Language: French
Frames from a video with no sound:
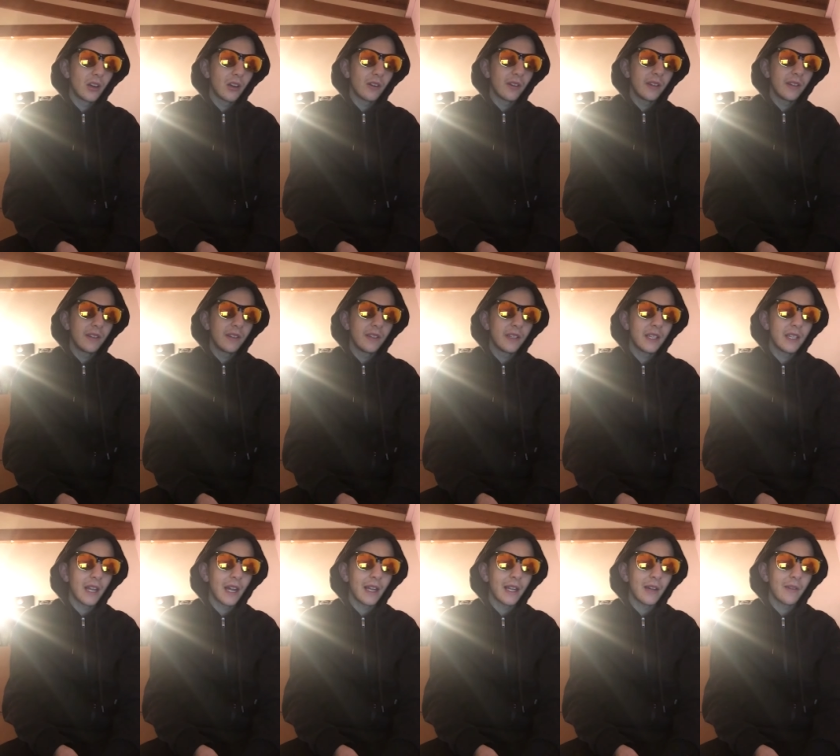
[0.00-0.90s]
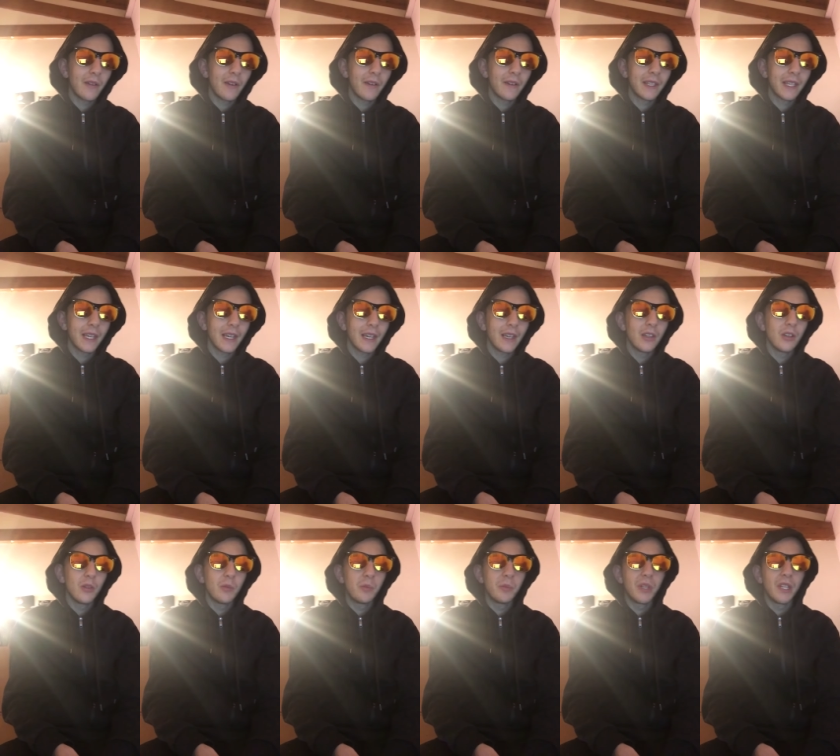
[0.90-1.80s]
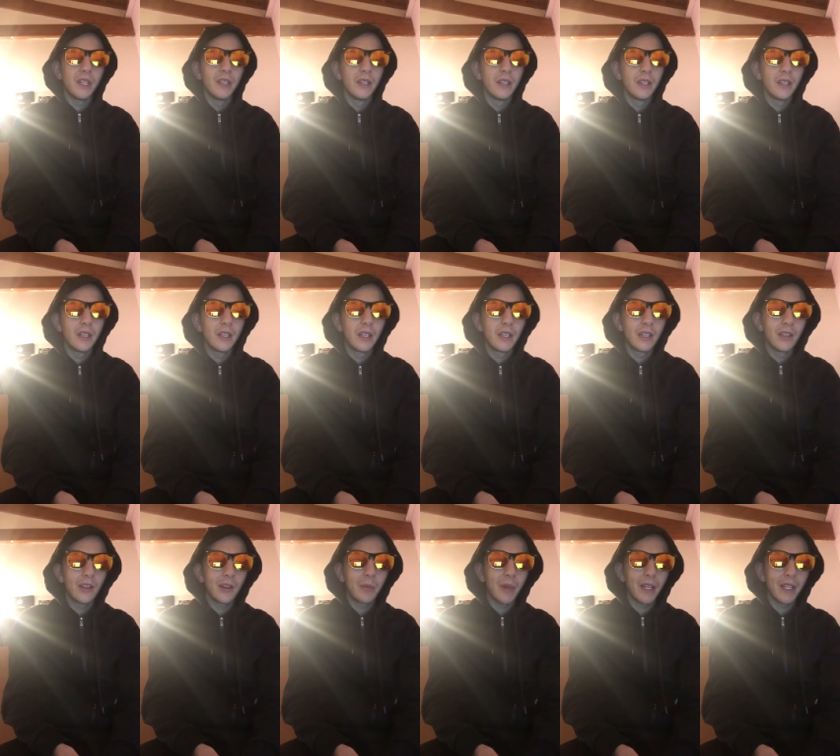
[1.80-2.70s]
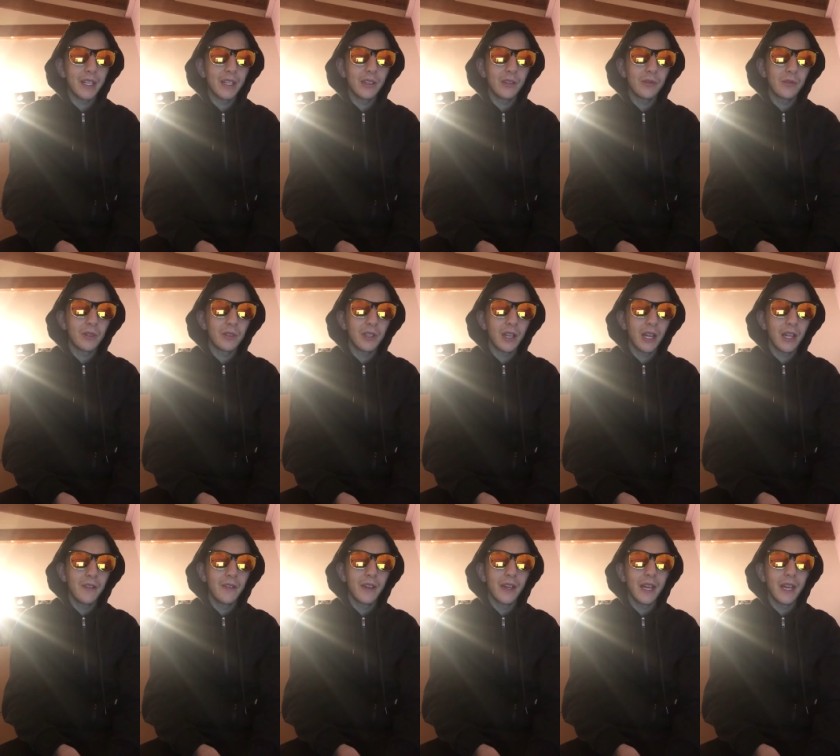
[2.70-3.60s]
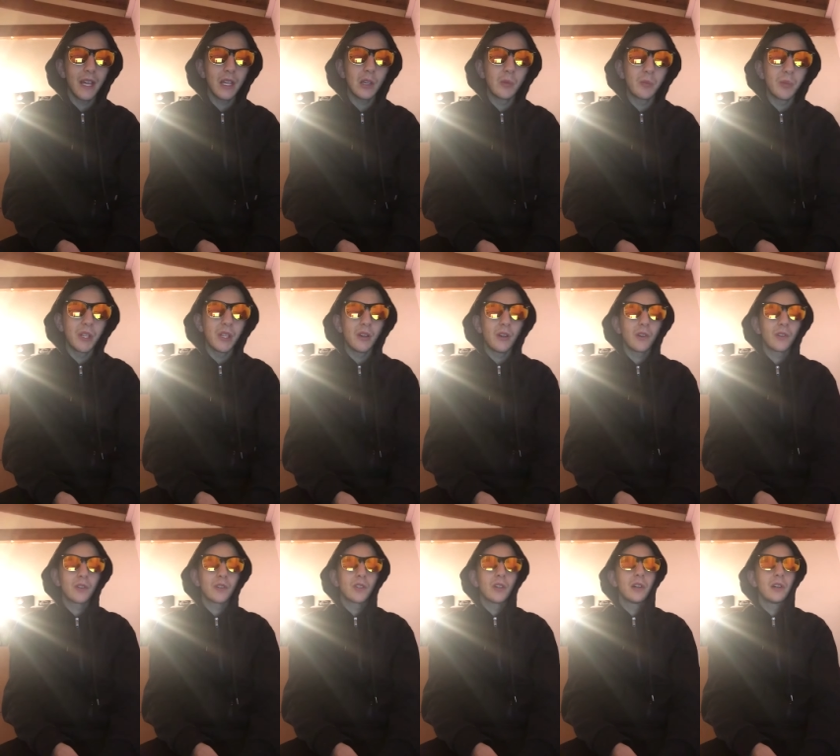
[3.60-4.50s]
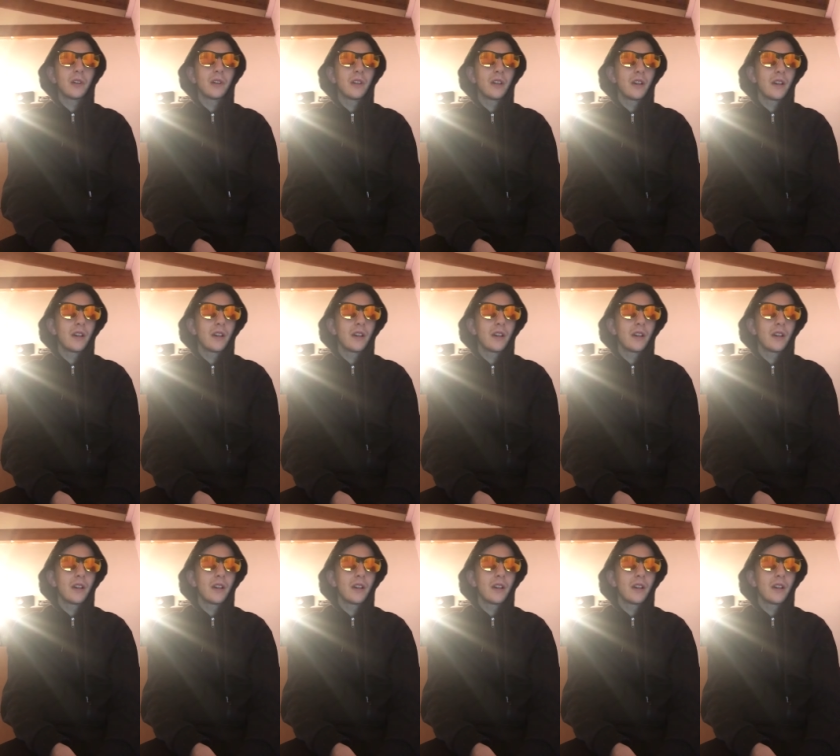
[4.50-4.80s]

Rollins dit qu'il n'a rien à voir avec AOP. Dans le parking, une voiture arrive et AOP en sort.